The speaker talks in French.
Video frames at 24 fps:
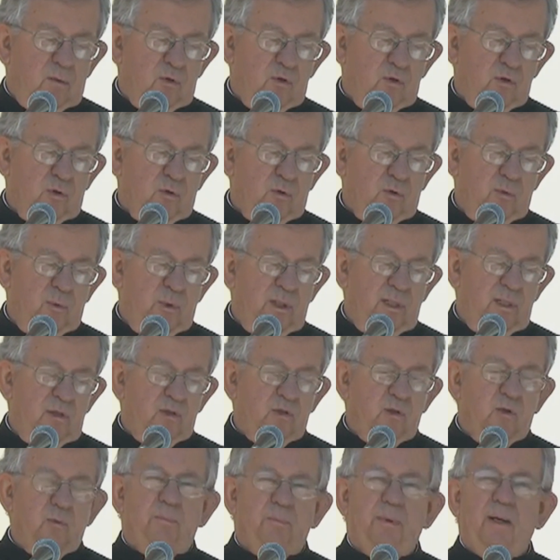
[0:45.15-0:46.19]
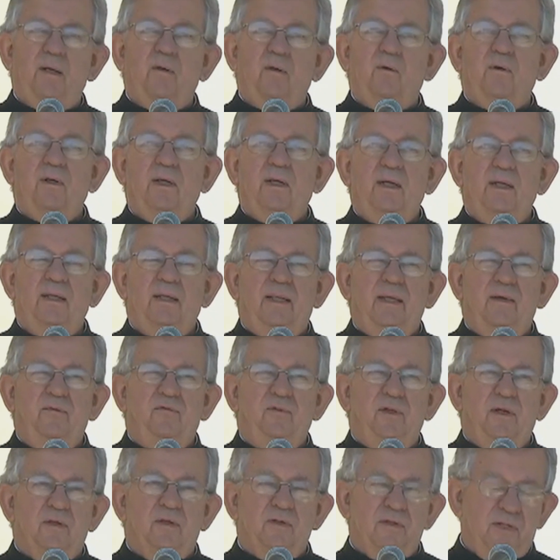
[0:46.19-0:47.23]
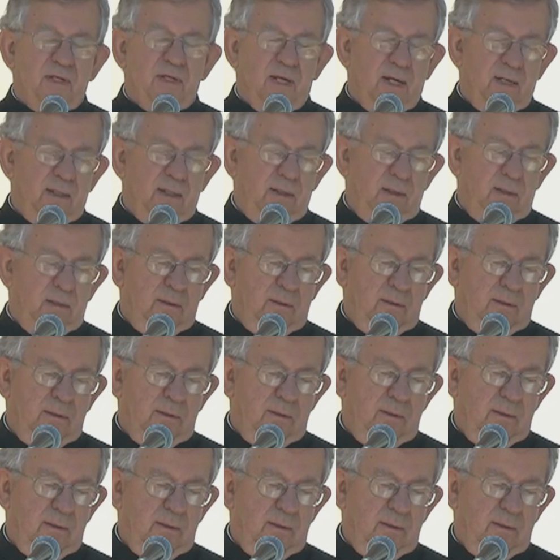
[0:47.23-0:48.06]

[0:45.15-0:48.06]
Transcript: aujourd'hui je parlerai des fiançailles.